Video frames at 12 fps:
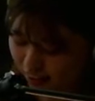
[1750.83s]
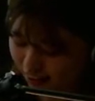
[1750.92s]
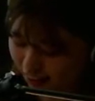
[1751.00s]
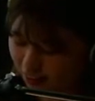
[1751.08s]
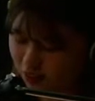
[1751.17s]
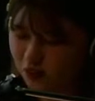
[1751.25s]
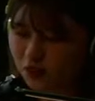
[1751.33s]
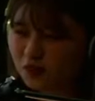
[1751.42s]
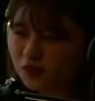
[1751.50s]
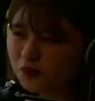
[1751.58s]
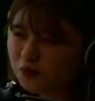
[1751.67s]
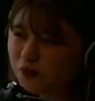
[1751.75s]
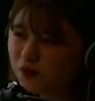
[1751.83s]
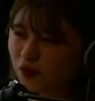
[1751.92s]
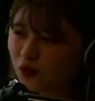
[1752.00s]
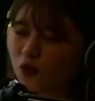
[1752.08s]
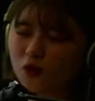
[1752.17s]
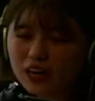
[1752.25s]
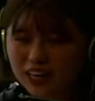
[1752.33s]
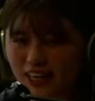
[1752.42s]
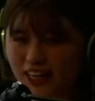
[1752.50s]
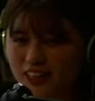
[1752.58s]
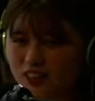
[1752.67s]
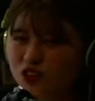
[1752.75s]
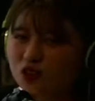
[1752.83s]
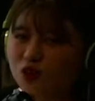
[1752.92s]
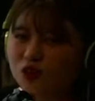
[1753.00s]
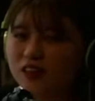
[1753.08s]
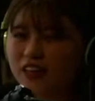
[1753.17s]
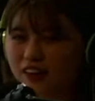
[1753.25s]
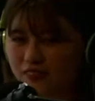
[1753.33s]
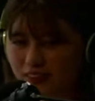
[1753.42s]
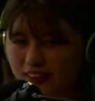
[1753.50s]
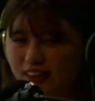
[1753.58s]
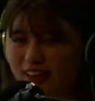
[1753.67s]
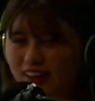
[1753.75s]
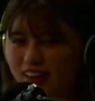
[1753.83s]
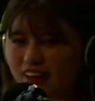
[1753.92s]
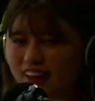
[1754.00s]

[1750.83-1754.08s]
えっと、ここはね、ちょっと打って変わって、